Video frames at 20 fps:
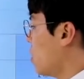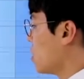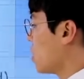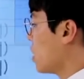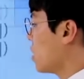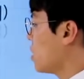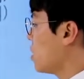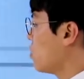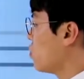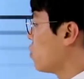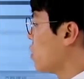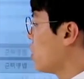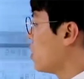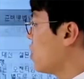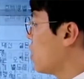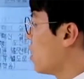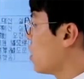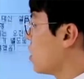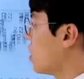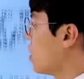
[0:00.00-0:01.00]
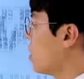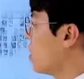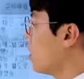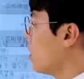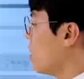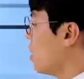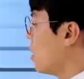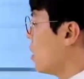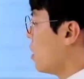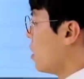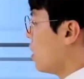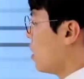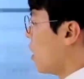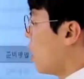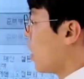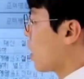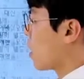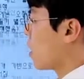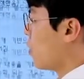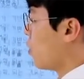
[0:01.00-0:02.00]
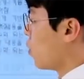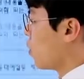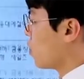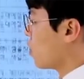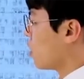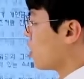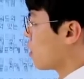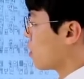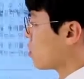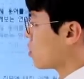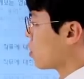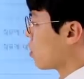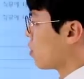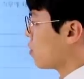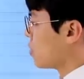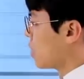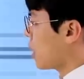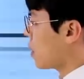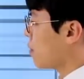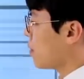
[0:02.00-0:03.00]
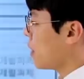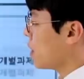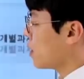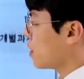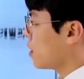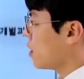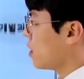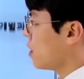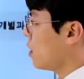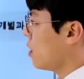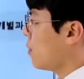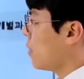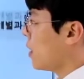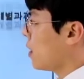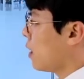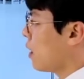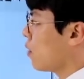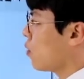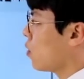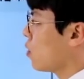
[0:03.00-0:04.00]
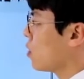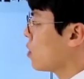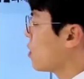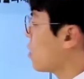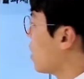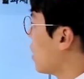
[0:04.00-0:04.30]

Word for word: 사실 우리은행이 아까 보여드린 것처럼 상반기 일반 행원